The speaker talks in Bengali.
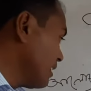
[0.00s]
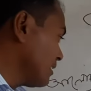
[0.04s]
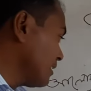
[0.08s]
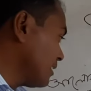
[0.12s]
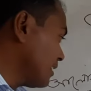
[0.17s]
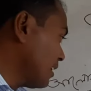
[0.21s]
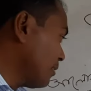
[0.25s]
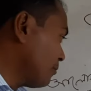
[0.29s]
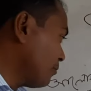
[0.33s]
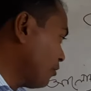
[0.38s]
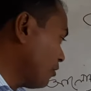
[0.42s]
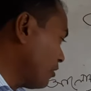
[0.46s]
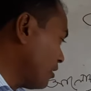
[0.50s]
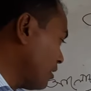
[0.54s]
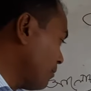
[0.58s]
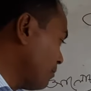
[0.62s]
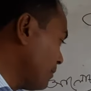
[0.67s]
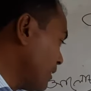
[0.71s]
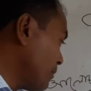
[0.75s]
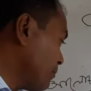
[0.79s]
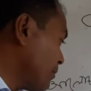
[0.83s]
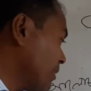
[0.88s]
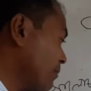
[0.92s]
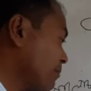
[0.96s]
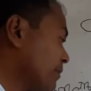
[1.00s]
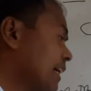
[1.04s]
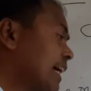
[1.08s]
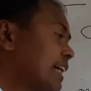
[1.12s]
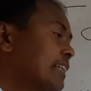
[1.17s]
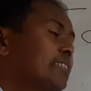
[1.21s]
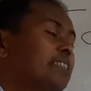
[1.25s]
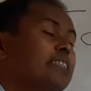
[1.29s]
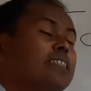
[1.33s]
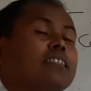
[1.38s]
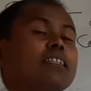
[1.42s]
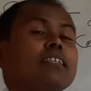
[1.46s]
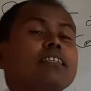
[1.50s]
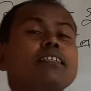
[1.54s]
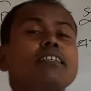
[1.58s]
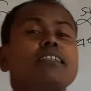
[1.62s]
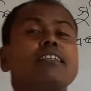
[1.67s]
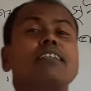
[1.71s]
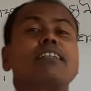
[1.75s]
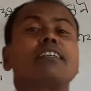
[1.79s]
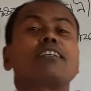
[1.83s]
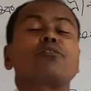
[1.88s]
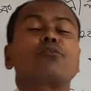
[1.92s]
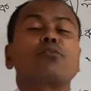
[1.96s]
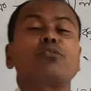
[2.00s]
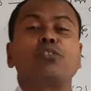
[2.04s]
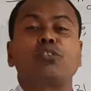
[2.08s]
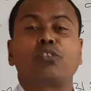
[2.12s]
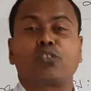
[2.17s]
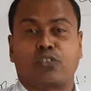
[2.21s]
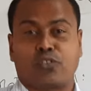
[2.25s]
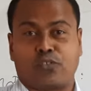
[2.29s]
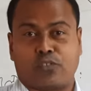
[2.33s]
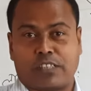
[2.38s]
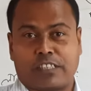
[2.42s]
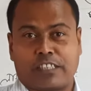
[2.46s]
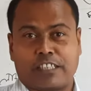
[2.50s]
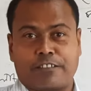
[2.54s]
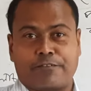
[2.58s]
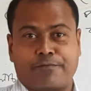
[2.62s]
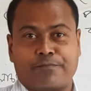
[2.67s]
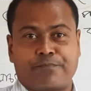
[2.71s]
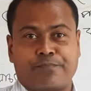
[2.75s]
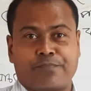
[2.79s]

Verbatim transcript: সেটা বললাম এবার আমরা আসি এর উদ্দেশ্যটা কি